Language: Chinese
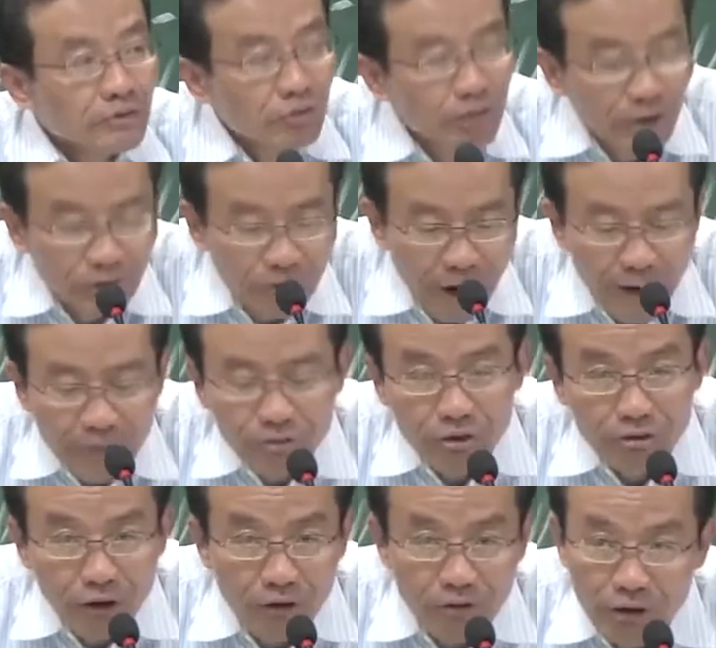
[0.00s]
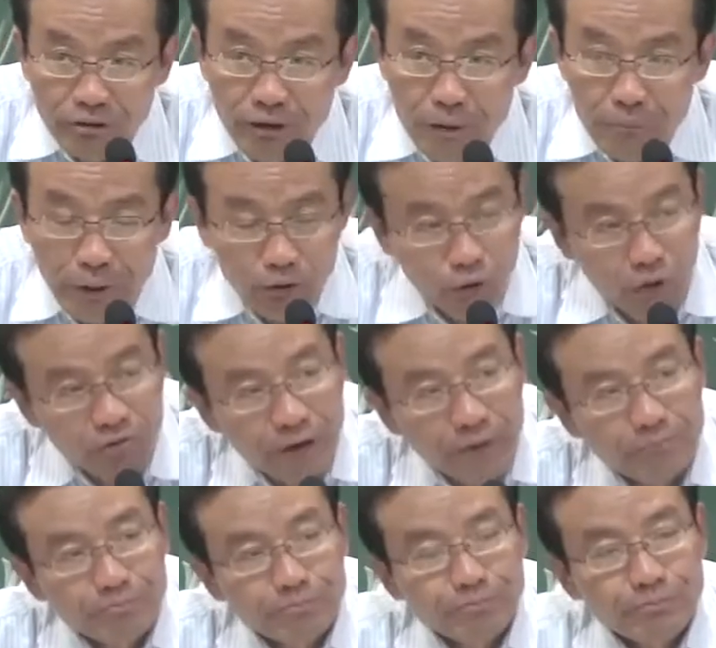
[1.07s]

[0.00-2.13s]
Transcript: 这一点直到今天没做成，